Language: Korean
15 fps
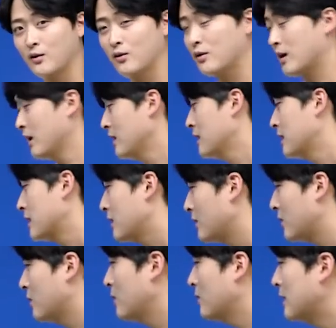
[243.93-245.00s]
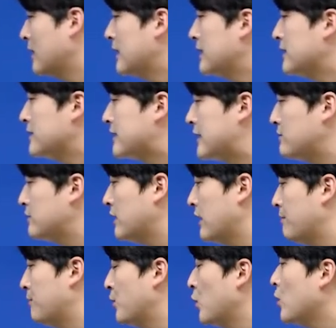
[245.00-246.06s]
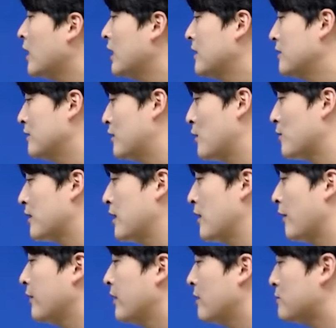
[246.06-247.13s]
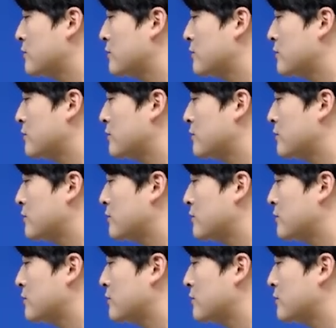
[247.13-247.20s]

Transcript: 오케이? 그리고 지문에 표가 있는 경우에는 연계